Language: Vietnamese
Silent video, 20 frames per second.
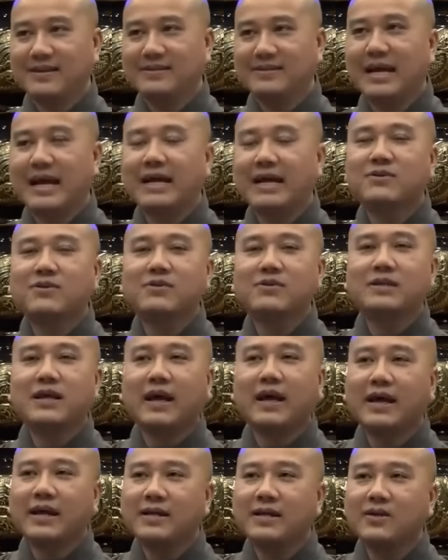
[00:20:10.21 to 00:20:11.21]
để có
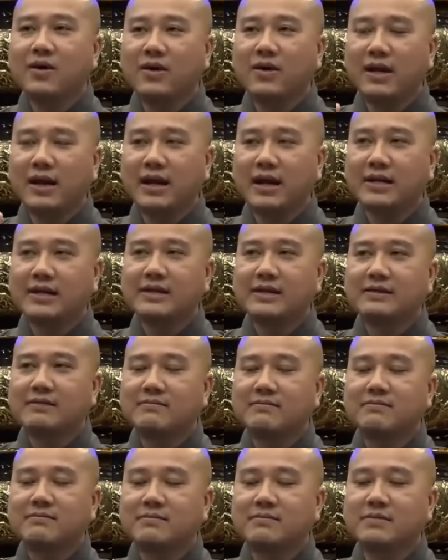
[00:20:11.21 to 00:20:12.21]
thể gọi là
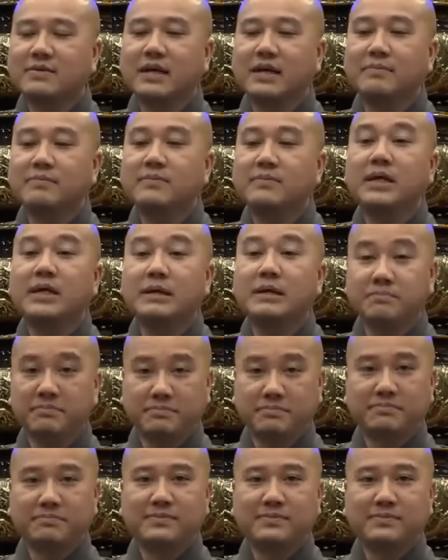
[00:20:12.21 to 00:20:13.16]
kiểm nghiệm